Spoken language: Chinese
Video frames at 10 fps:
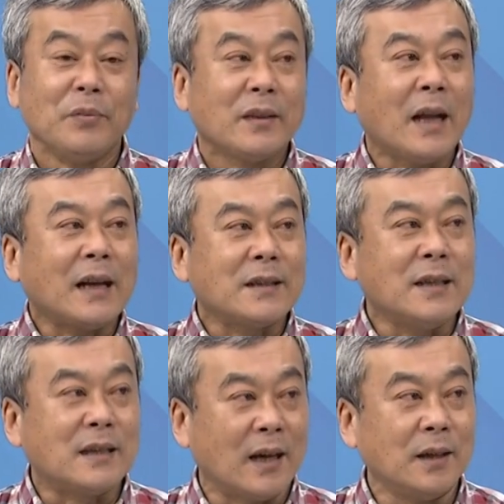那他去
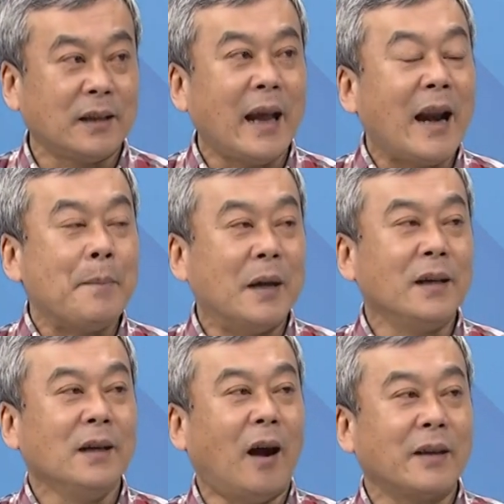扯天安门
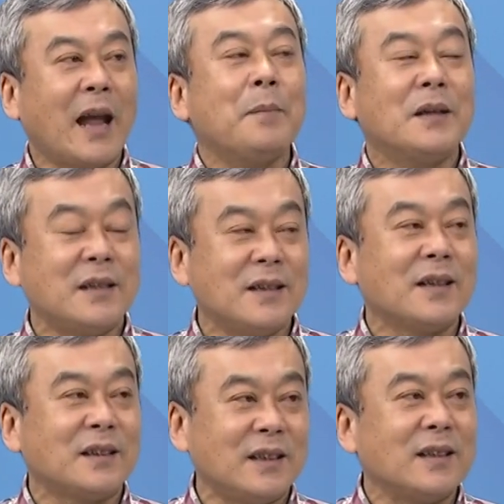啊，哦，天安门其
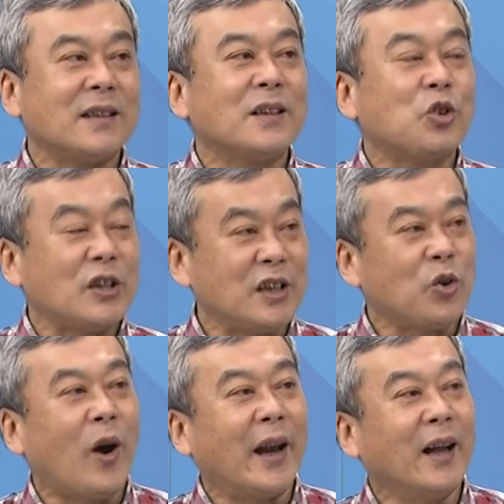实是最奇
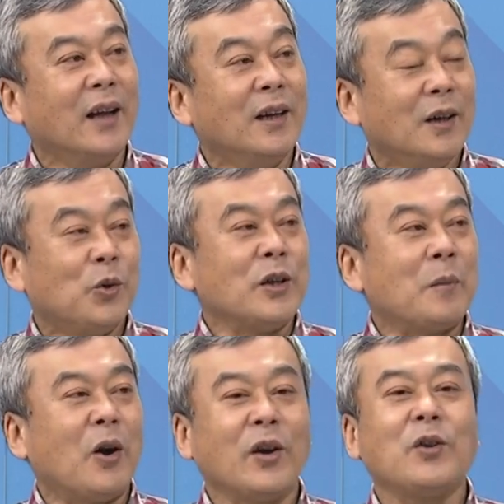怪的，为什
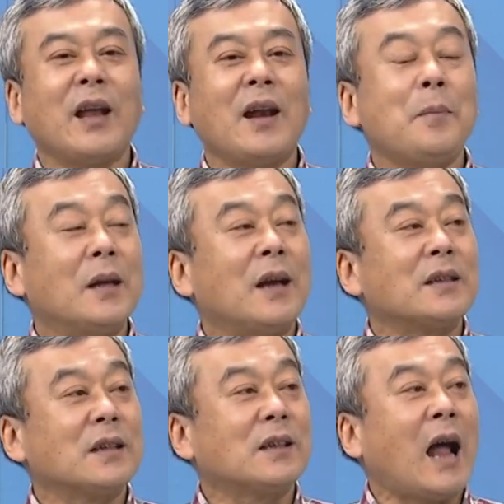么？因为天安门那
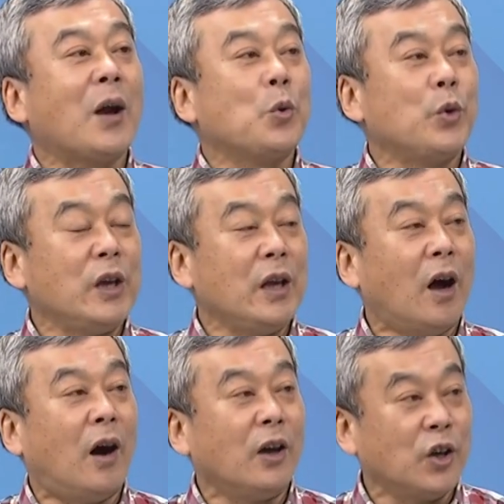是大陆
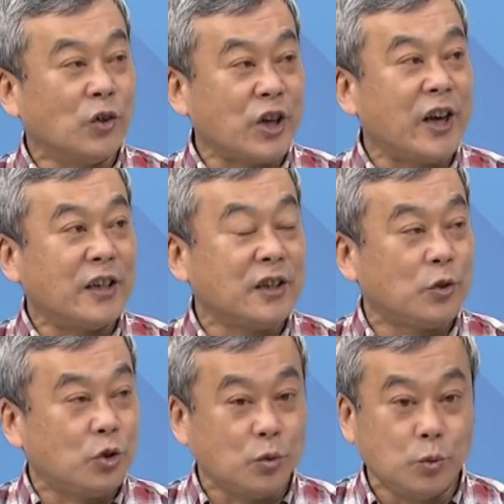哦，有些人
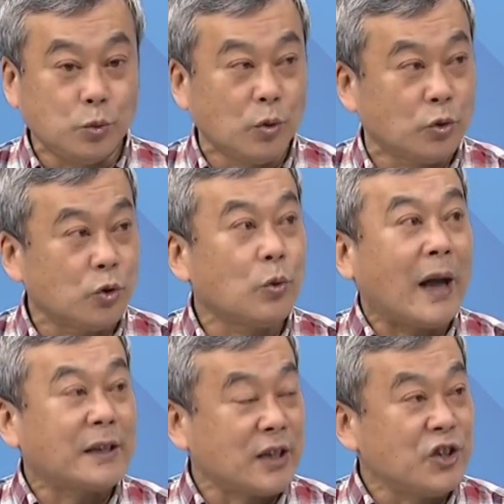出来
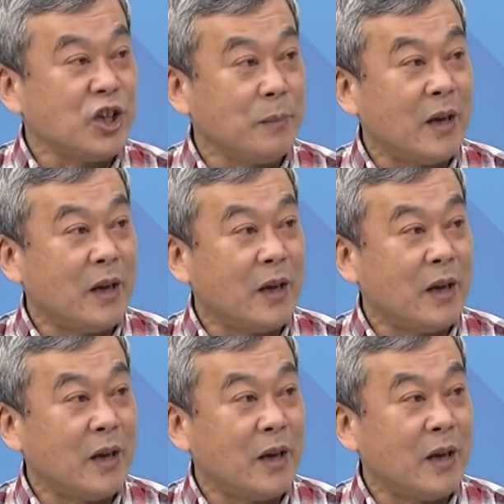争取民